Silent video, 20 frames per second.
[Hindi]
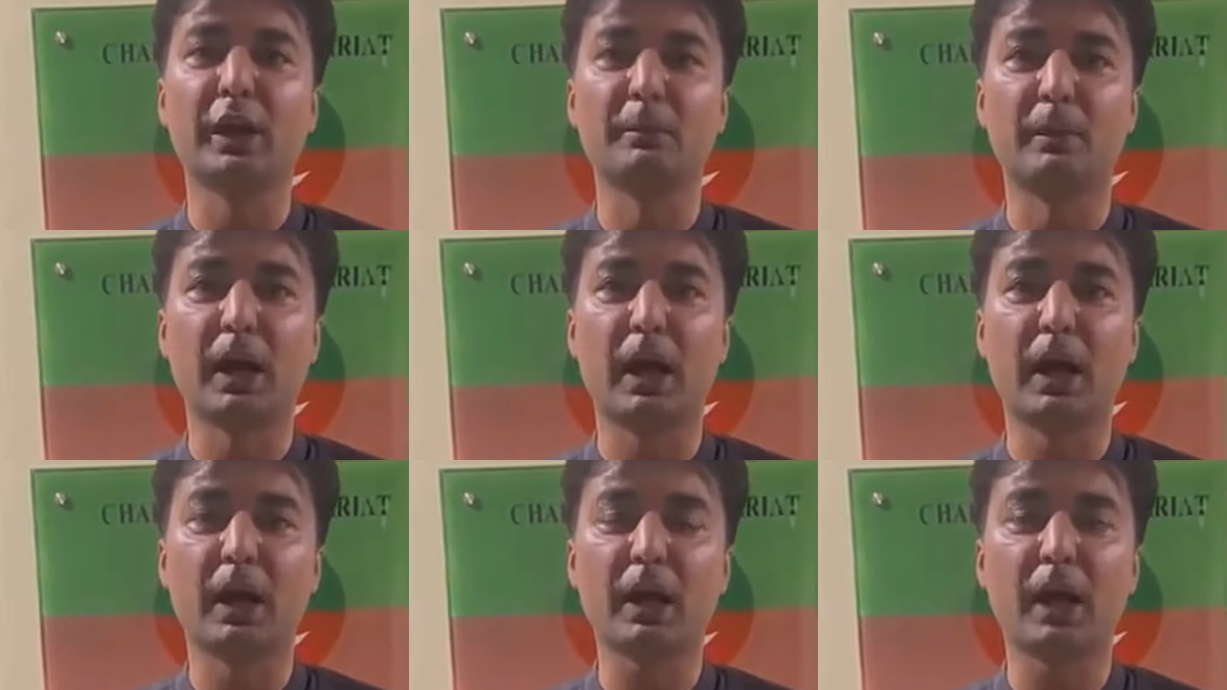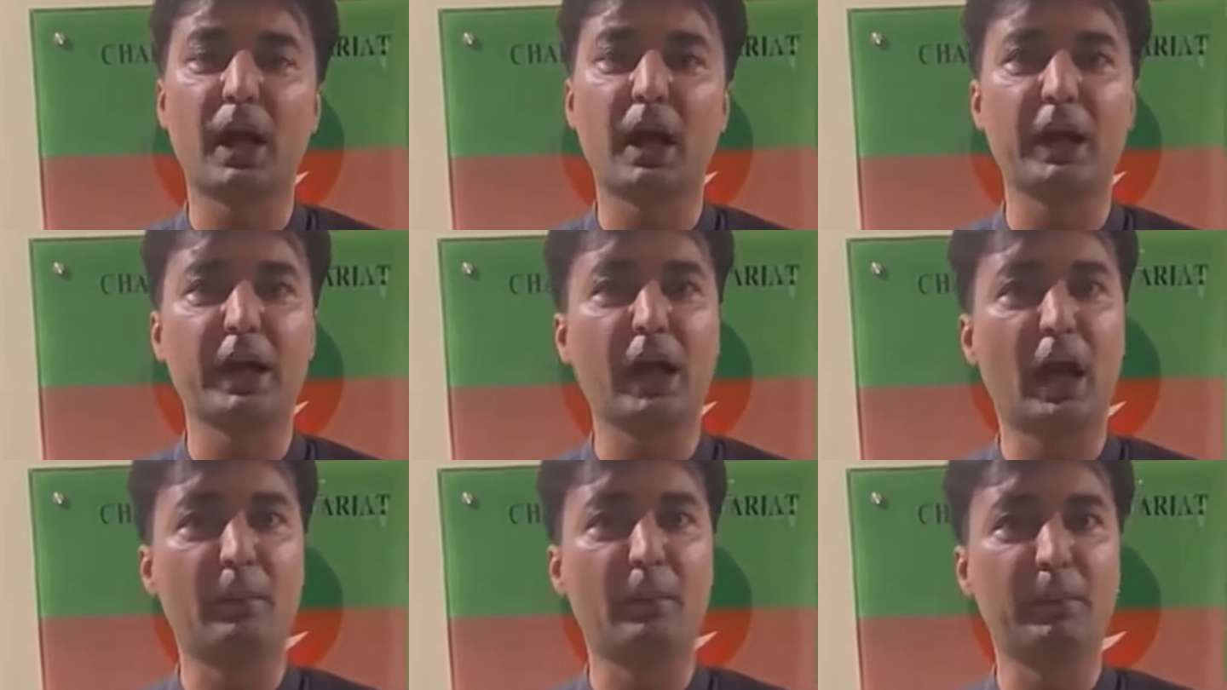इमरान
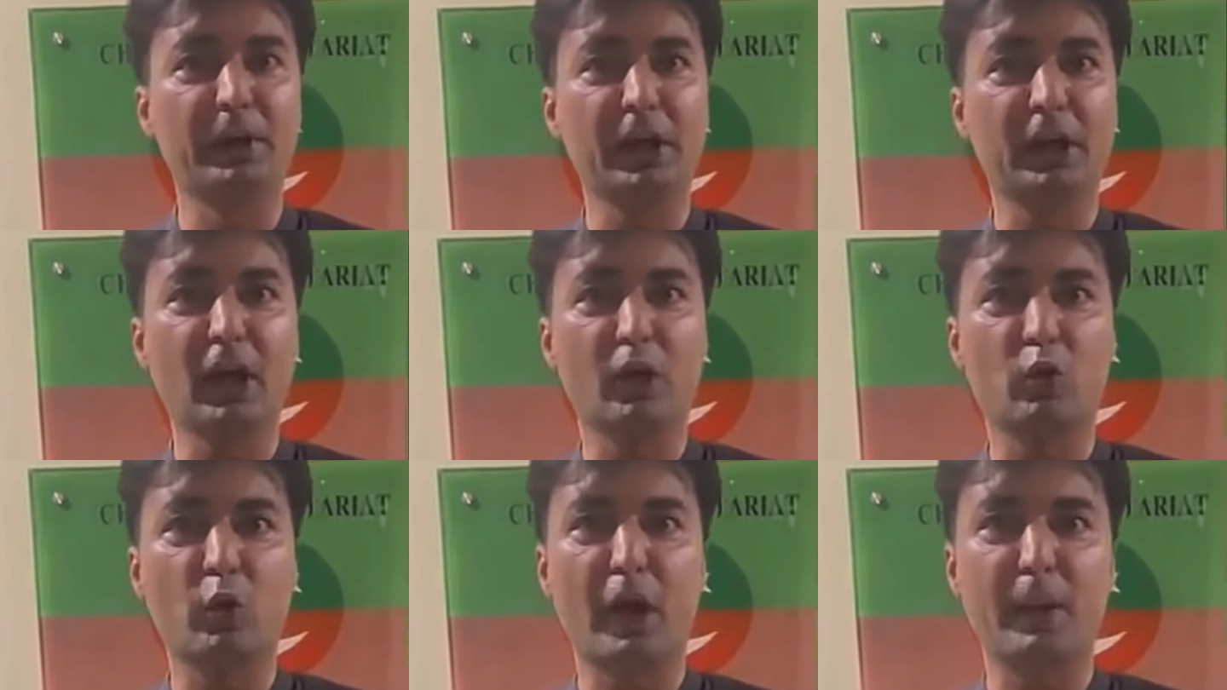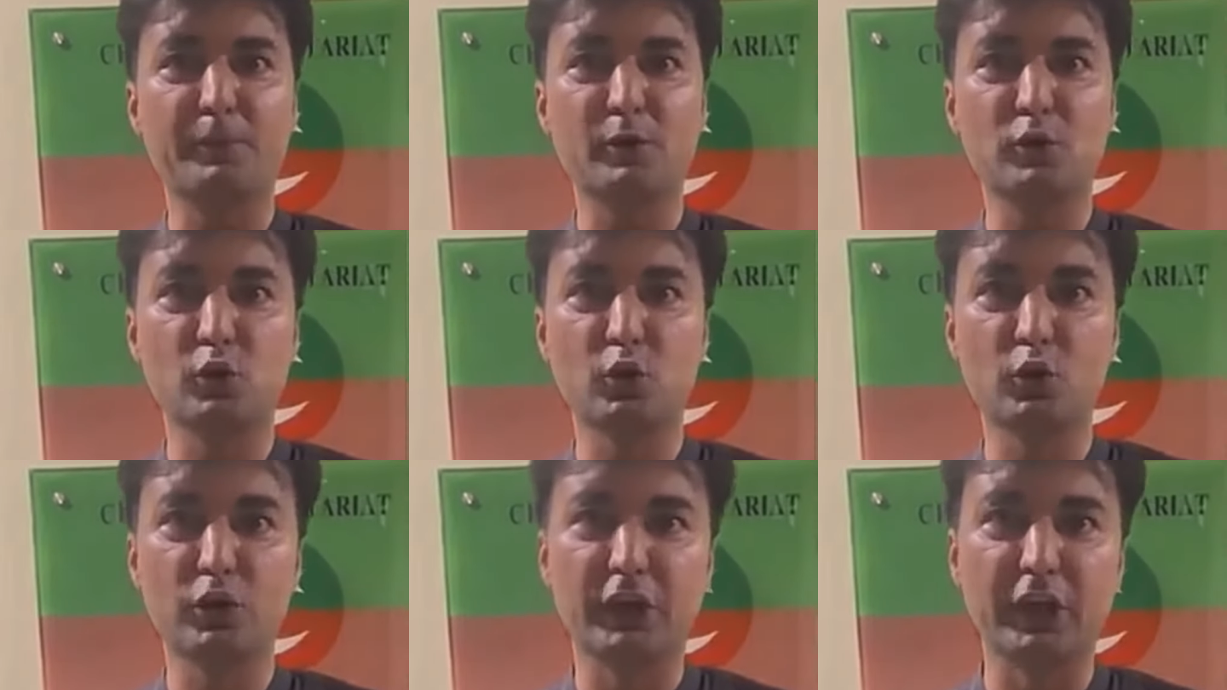खान ने अमेरिका को
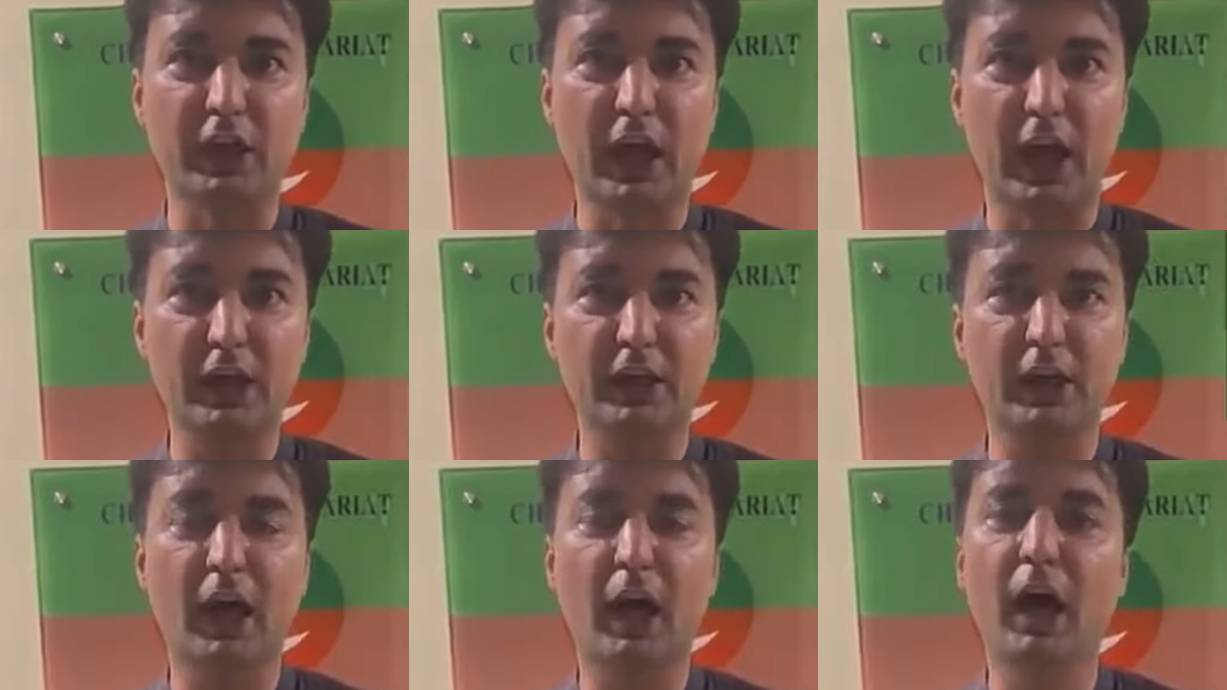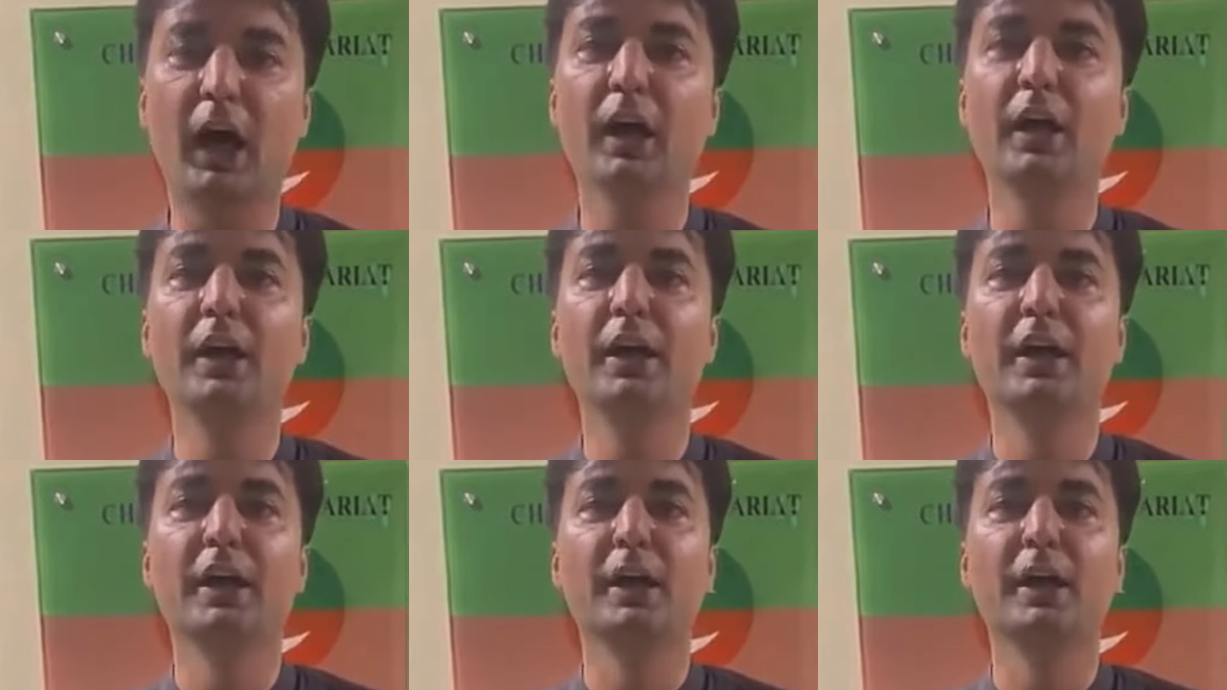एब्सोलूटली नाट कहा